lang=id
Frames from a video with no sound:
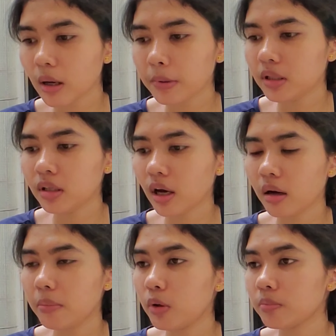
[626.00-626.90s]
tapi ini nge,
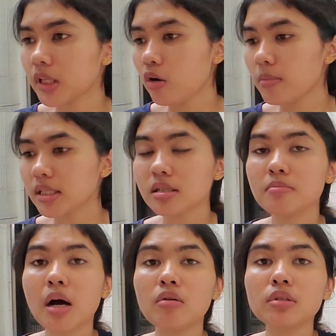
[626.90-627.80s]
belum tahu
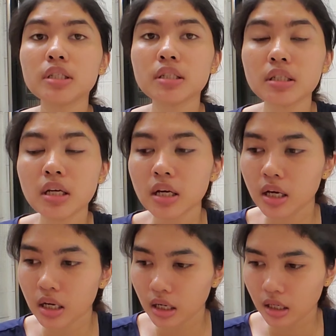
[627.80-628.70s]
masih mau
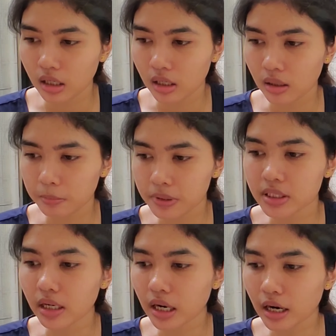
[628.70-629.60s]
dibicarakan eh,
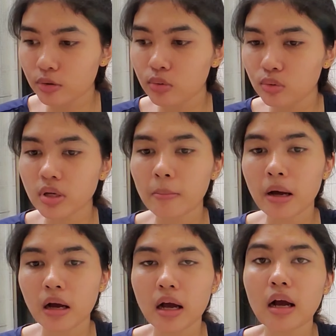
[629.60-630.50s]
bicarakan dulu
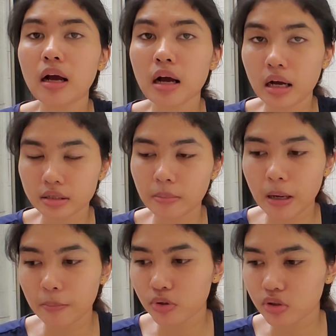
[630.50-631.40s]
sama kakak-kakaknya
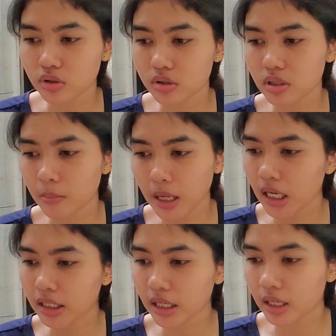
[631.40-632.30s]
Pak Bos sama
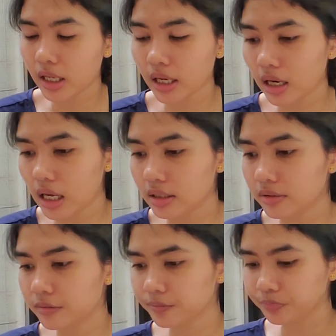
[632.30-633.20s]
anaknya nenek yang lain